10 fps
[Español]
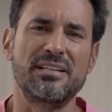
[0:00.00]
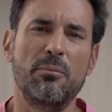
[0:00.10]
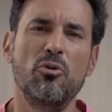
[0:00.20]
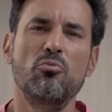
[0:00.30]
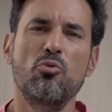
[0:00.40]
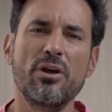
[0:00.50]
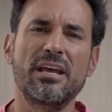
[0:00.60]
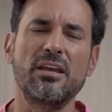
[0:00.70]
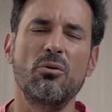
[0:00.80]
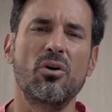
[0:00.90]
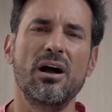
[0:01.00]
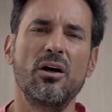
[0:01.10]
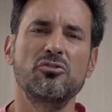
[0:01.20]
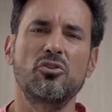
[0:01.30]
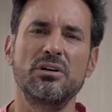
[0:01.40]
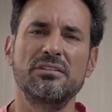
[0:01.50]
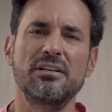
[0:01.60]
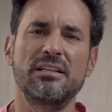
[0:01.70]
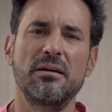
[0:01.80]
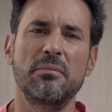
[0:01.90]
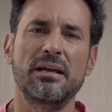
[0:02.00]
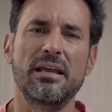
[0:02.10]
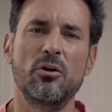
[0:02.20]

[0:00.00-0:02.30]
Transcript: estamos muy equivocados con ese tema,